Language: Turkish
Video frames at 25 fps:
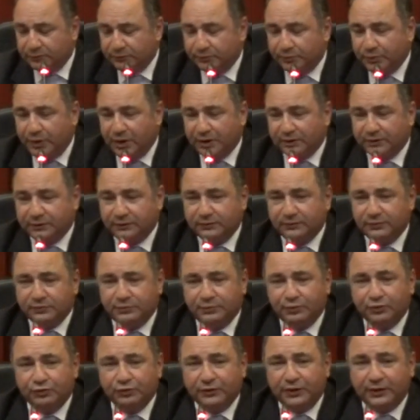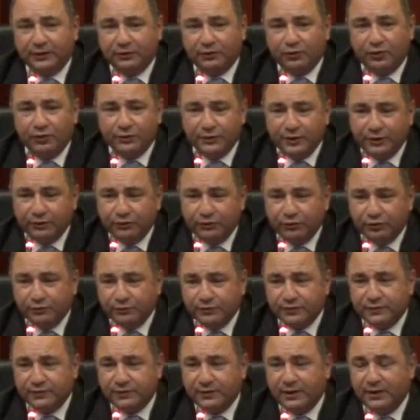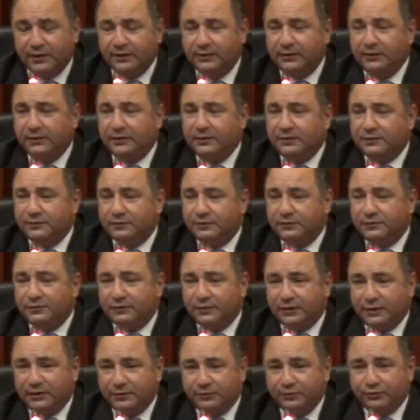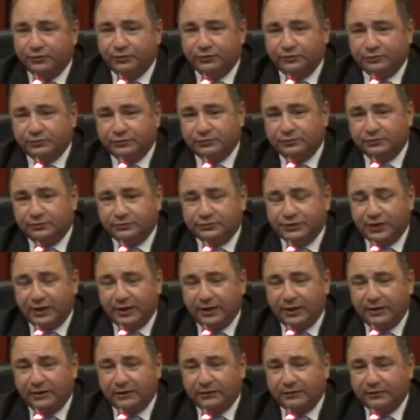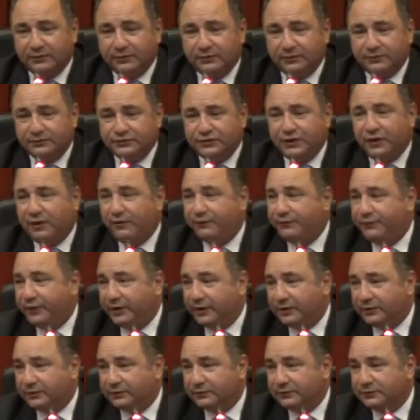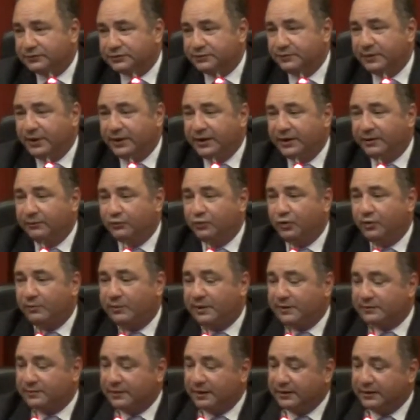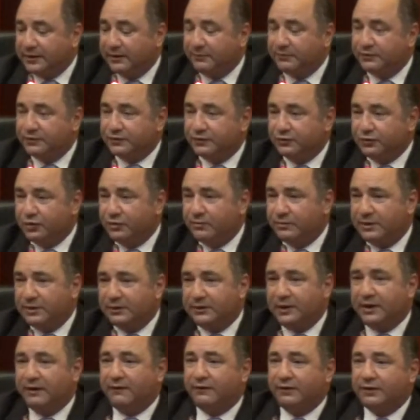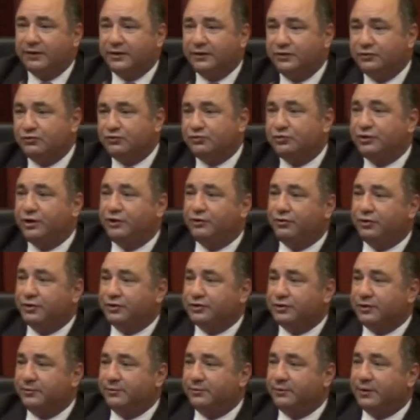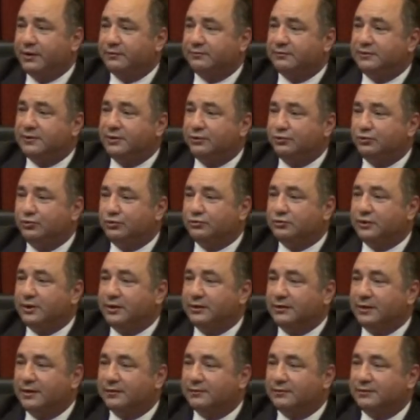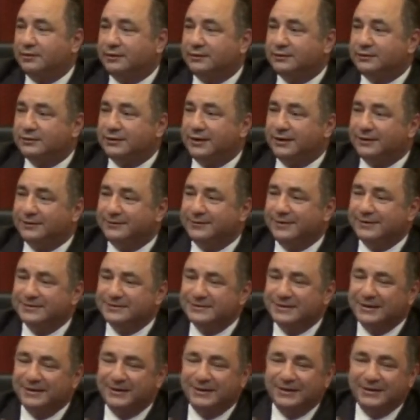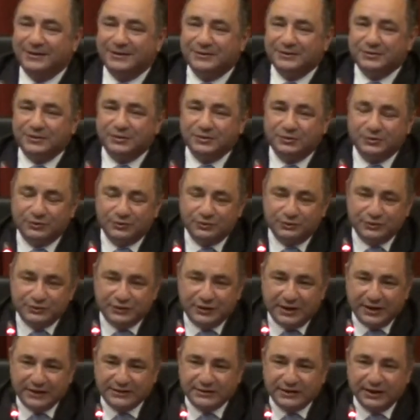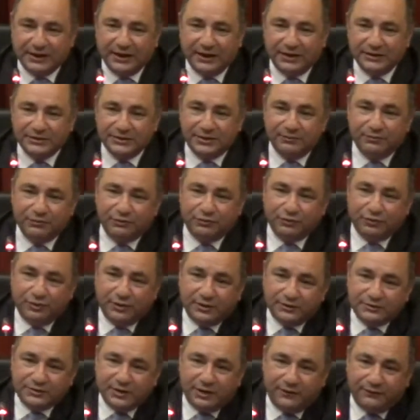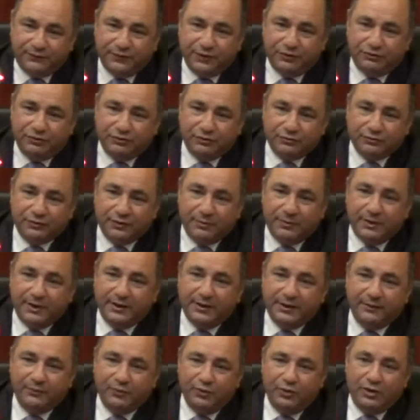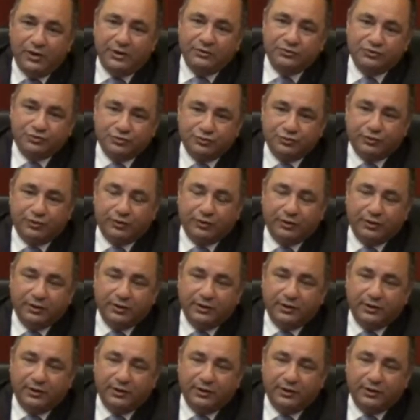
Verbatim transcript: Bak bunu dedi gönderiyorum size. Siz dedi bu şeye cevap verin. Şimdi adam normal zaten bizim normal davalarında kullanıyor işte. Asli hukuktan, asli ticaretten e, dilekçe gelince biz ona cevap veriyoruz. Ama adam öyle düşünüyor.